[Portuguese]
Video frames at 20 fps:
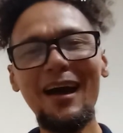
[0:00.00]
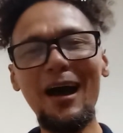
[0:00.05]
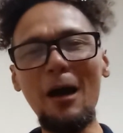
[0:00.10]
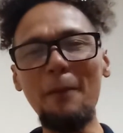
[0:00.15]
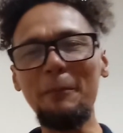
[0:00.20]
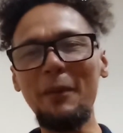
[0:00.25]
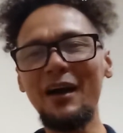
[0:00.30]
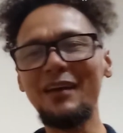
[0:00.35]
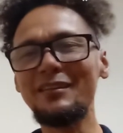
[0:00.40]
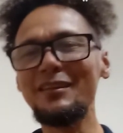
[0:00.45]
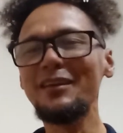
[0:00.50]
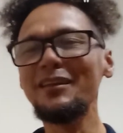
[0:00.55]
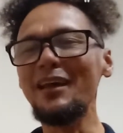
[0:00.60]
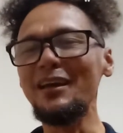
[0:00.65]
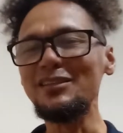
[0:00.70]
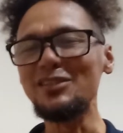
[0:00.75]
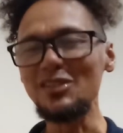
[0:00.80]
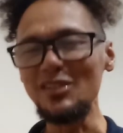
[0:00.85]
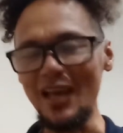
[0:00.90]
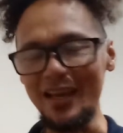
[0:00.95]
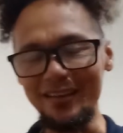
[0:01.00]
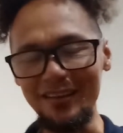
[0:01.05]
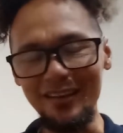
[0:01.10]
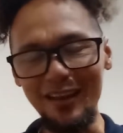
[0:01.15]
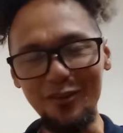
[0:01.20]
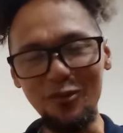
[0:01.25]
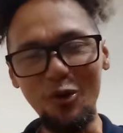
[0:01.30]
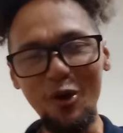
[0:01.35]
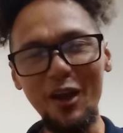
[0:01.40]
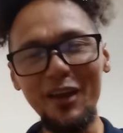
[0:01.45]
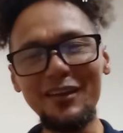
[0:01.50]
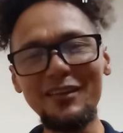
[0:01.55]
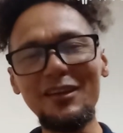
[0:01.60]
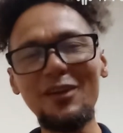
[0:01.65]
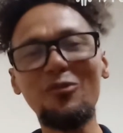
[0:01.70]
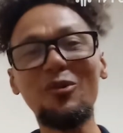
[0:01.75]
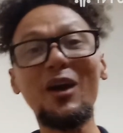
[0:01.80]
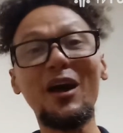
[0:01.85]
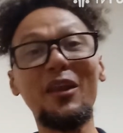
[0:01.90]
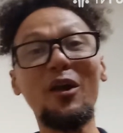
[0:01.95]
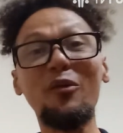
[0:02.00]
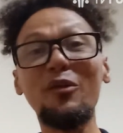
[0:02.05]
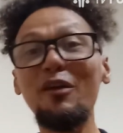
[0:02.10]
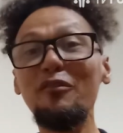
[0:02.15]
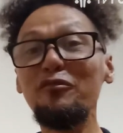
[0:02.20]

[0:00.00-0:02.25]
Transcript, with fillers: a partir das 7 da noite no canal